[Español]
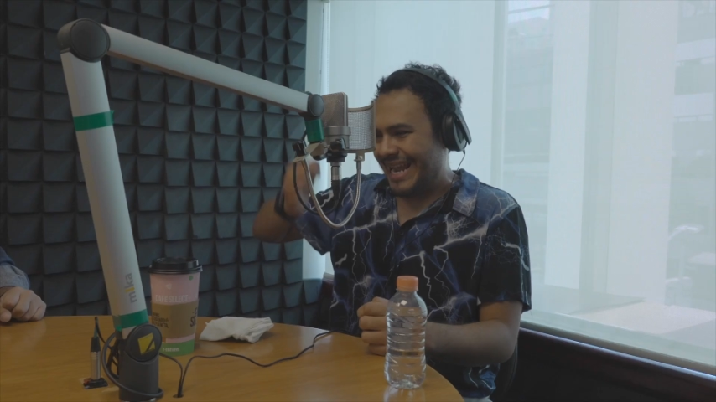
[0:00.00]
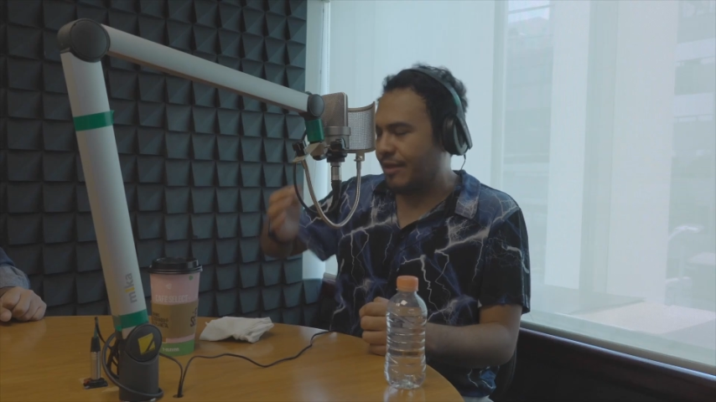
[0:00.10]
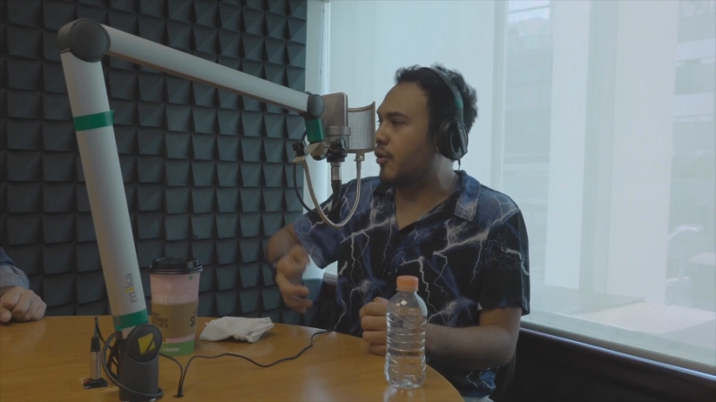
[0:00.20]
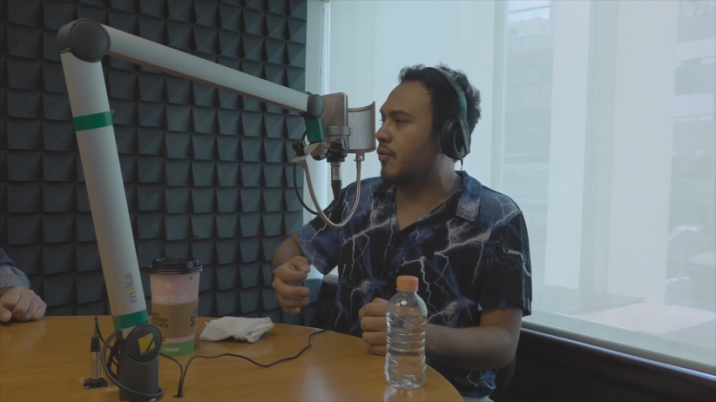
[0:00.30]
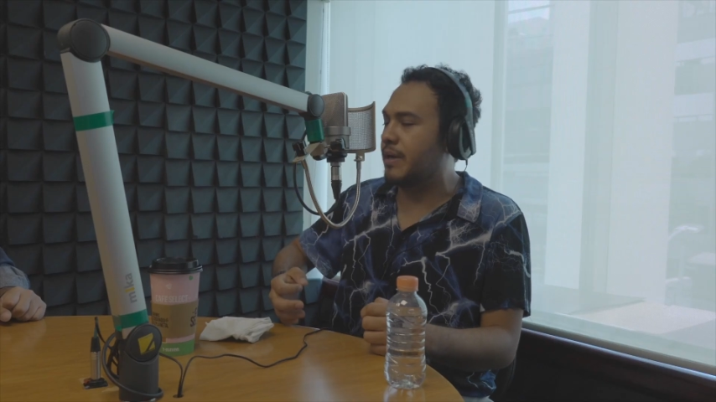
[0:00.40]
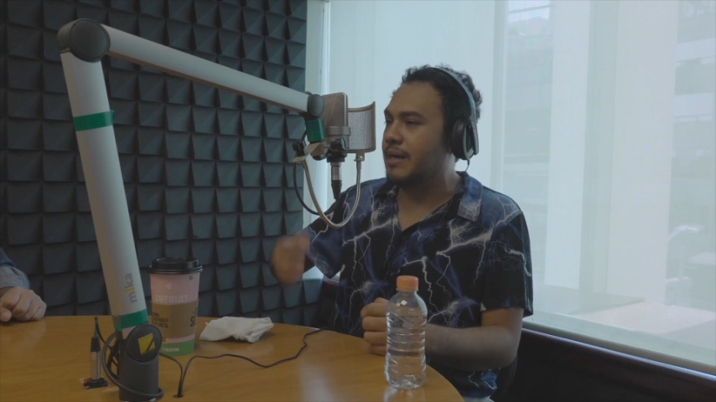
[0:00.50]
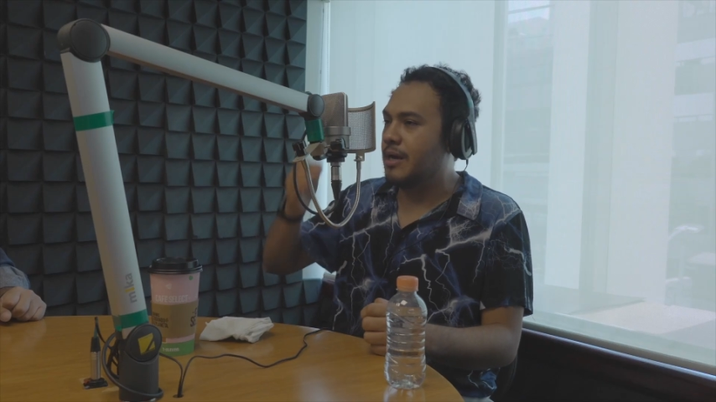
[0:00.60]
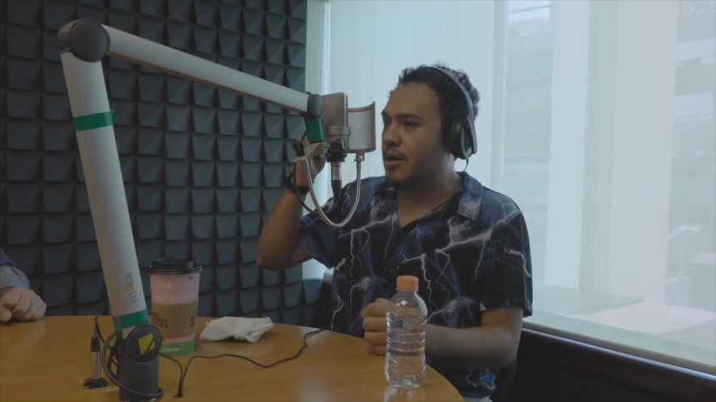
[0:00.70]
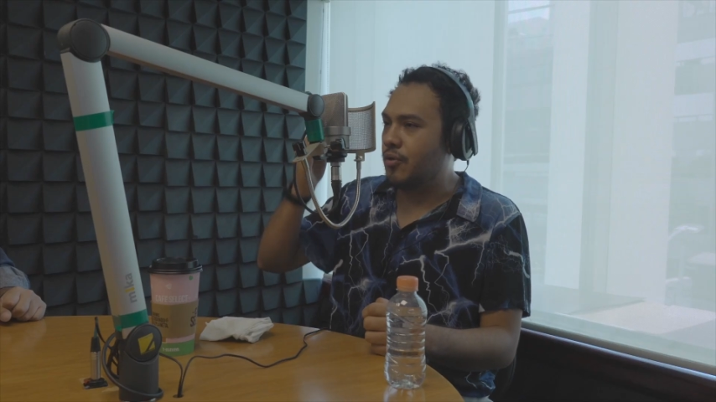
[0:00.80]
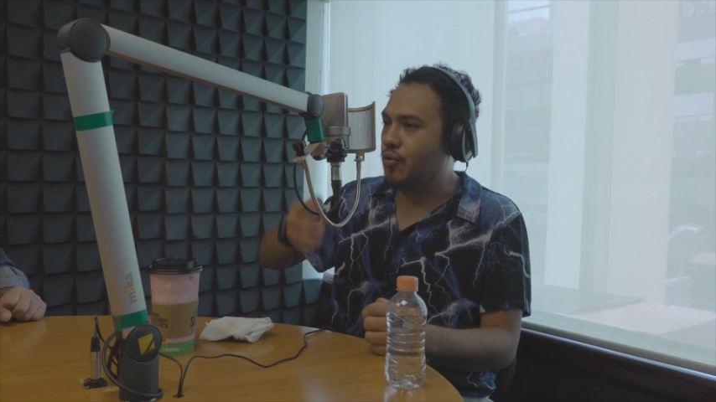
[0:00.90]
creador, güey.
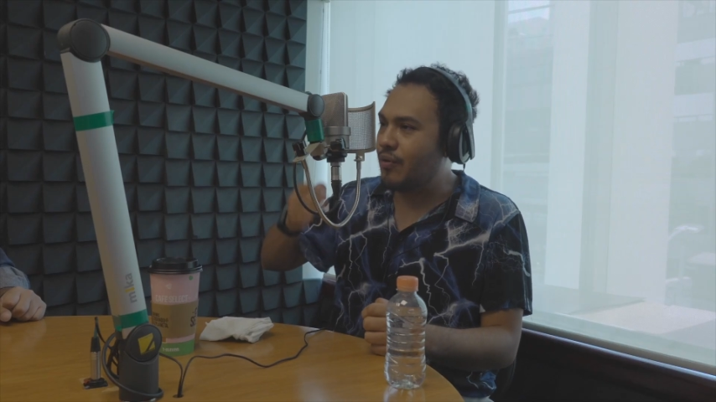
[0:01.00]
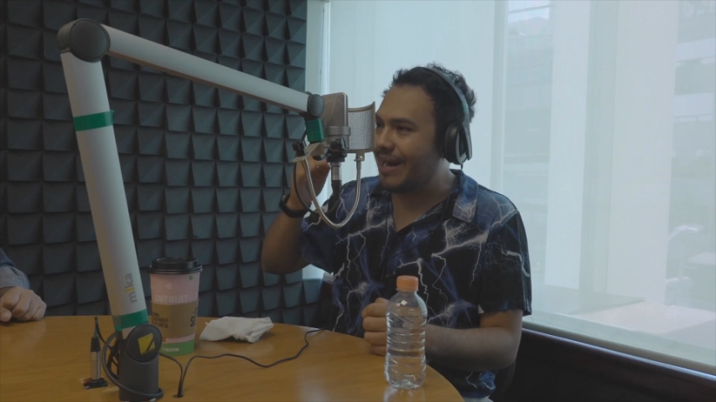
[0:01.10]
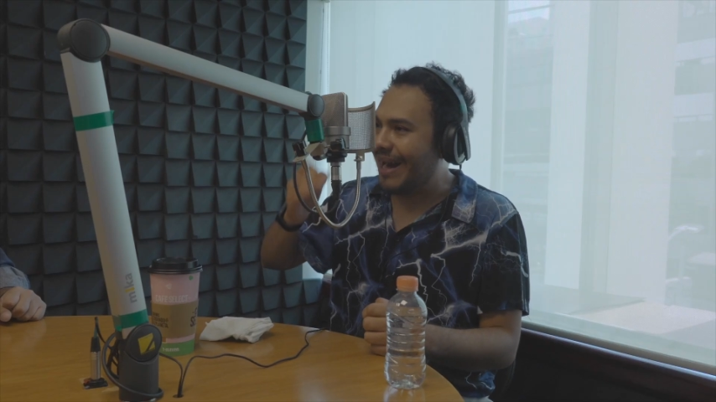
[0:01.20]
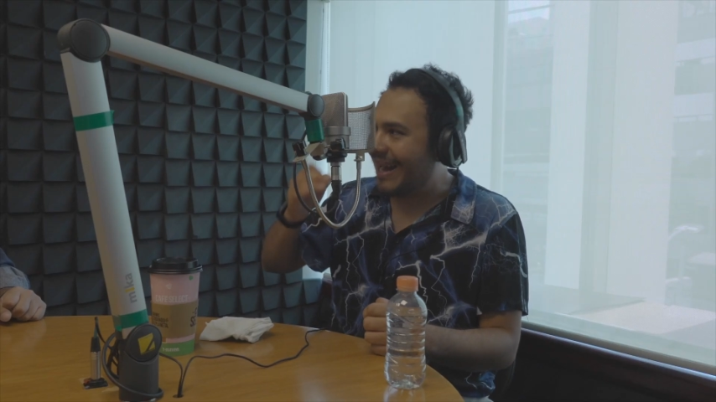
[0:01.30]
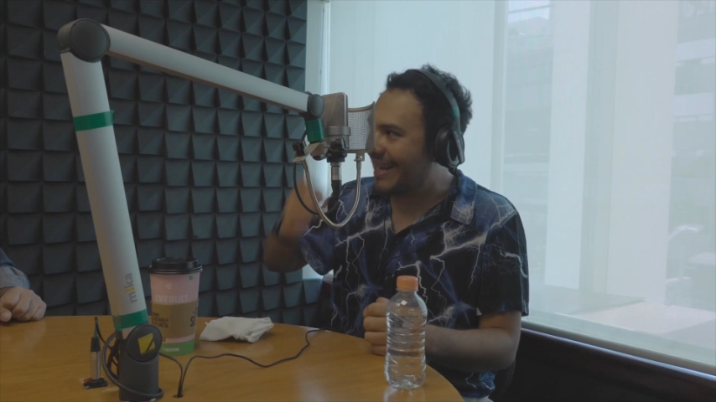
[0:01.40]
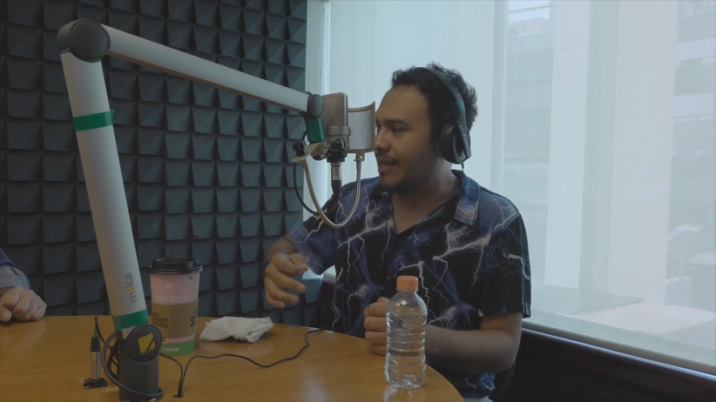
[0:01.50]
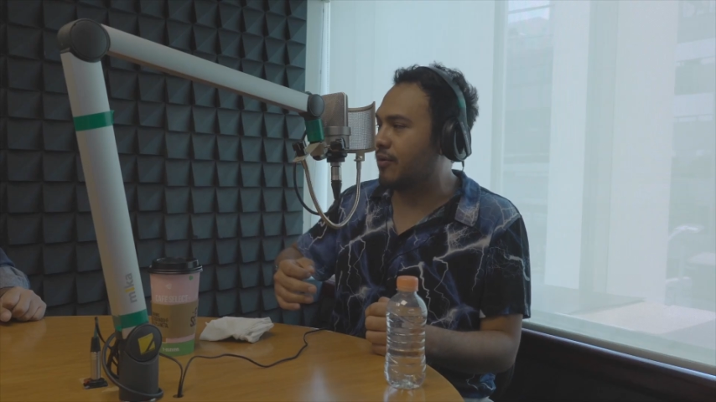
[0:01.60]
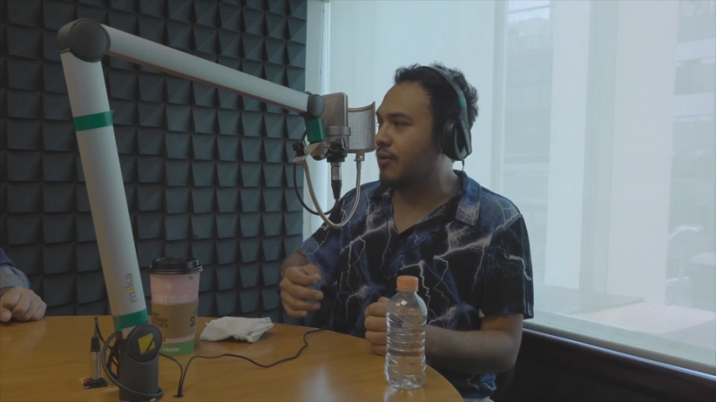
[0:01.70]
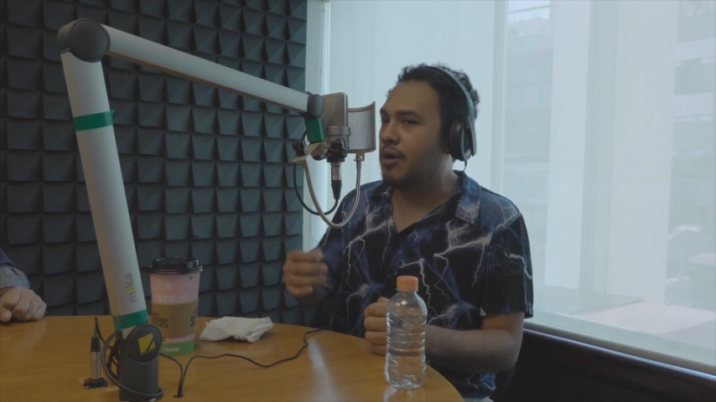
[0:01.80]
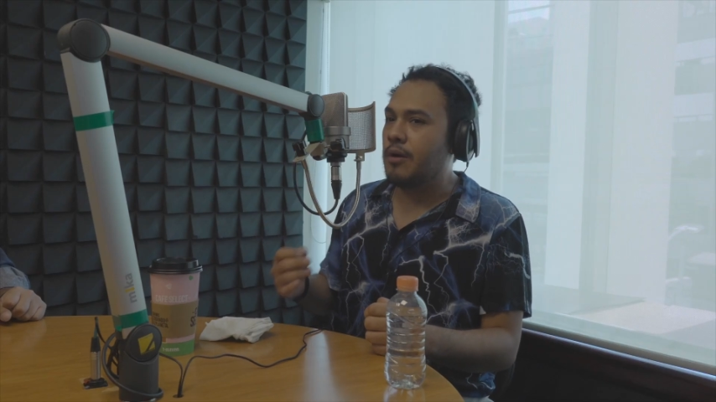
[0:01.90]
Nunca hagan eso.